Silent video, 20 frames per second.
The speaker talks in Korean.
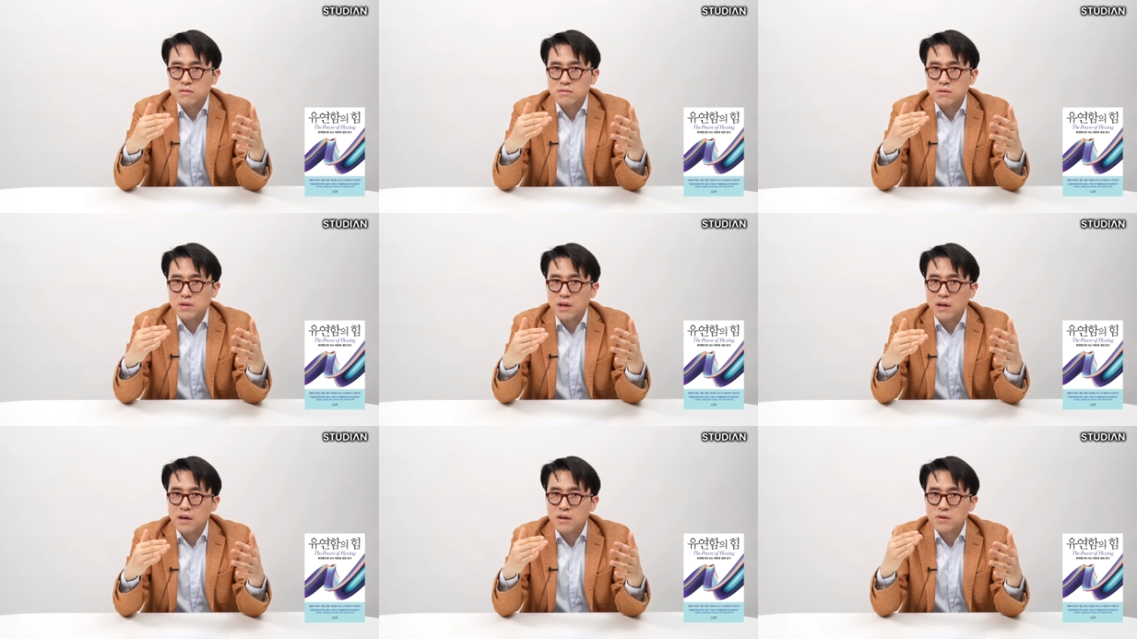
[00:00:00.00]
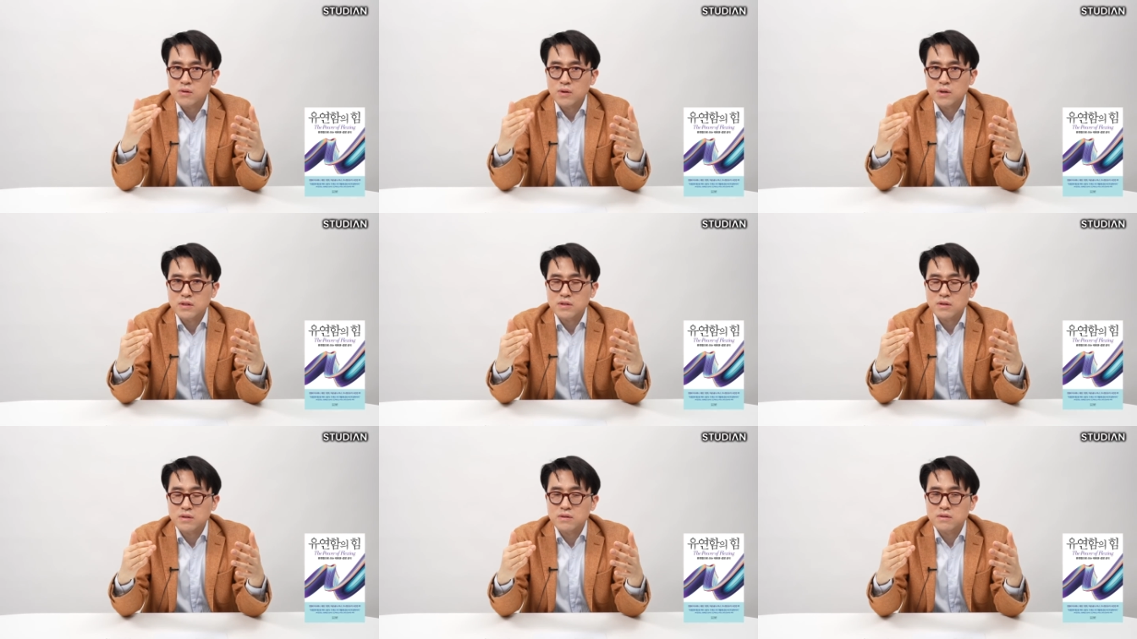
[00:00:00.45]

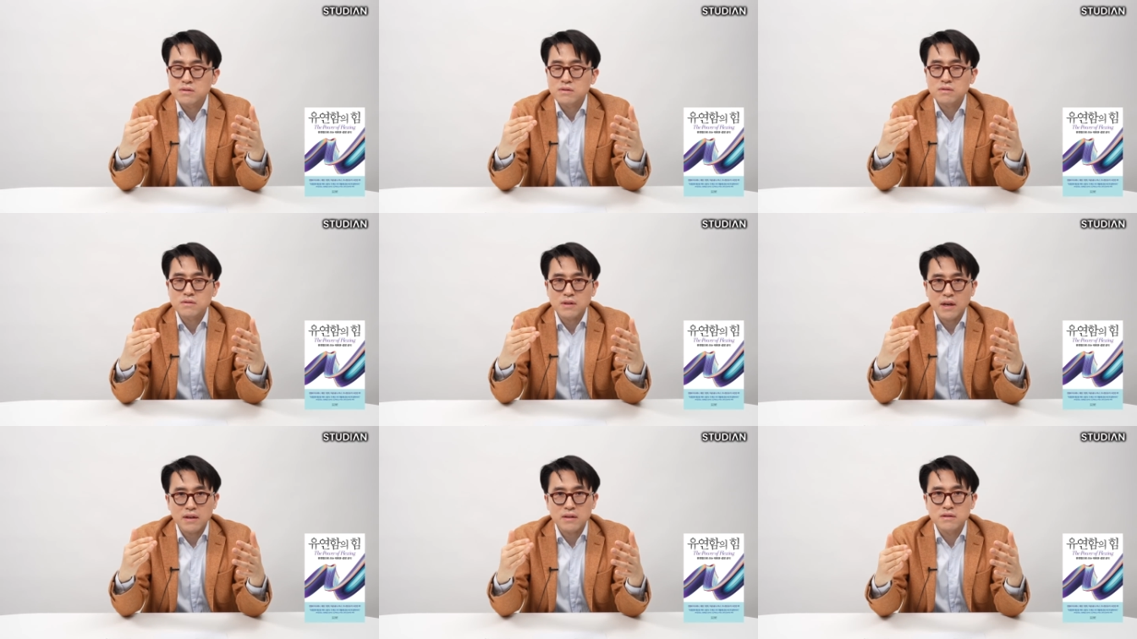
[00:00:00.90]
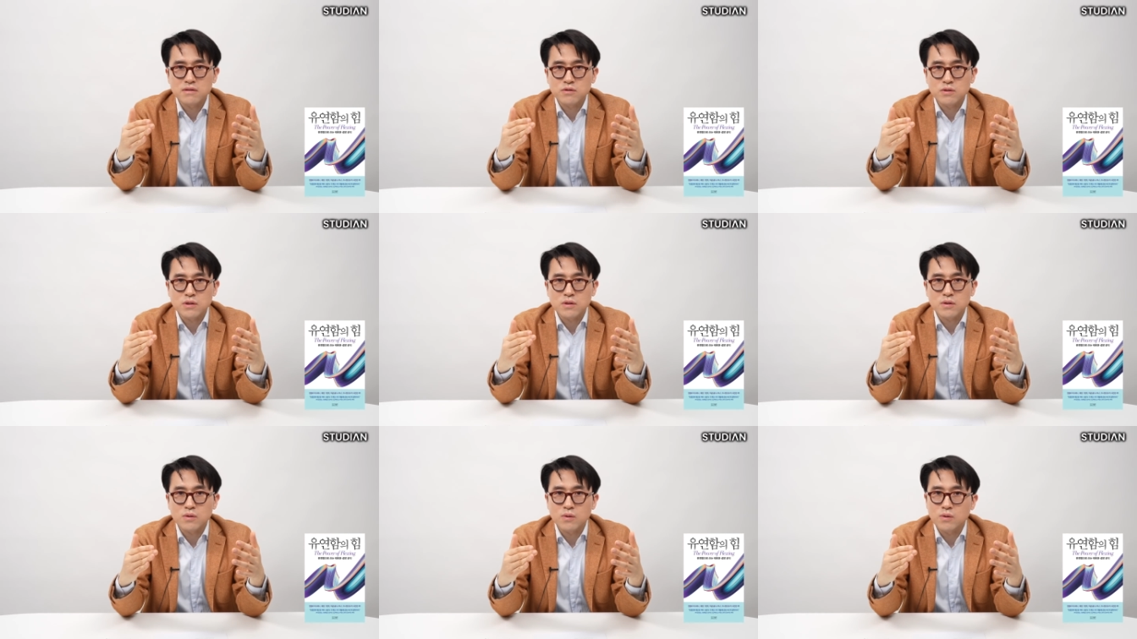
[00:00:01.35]
대학교에서는 다를
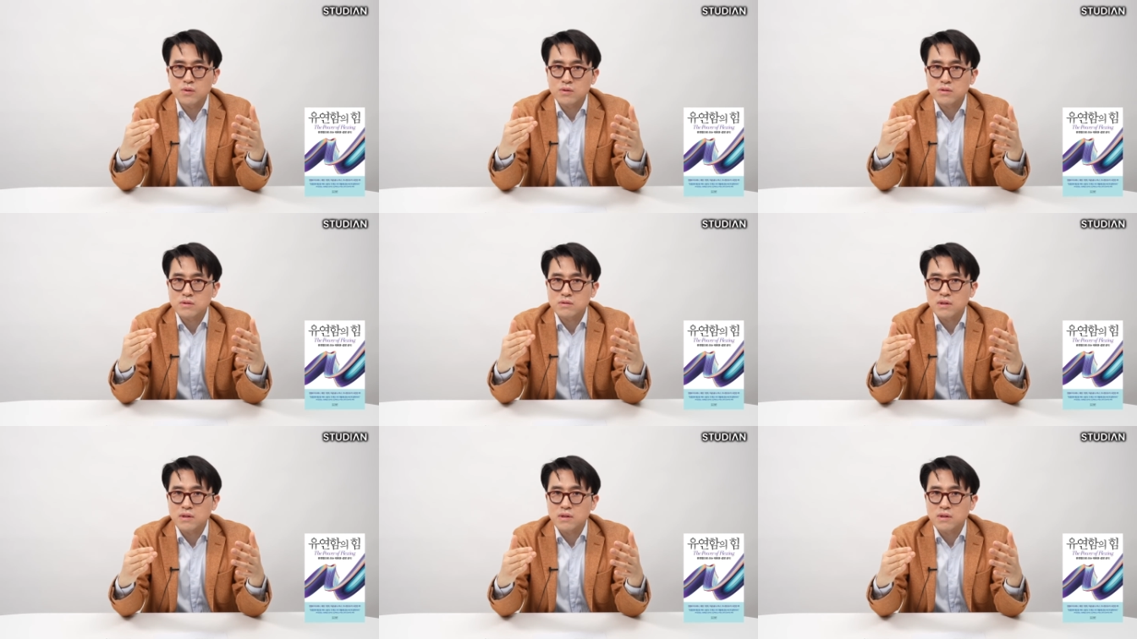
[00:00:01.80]
수 있고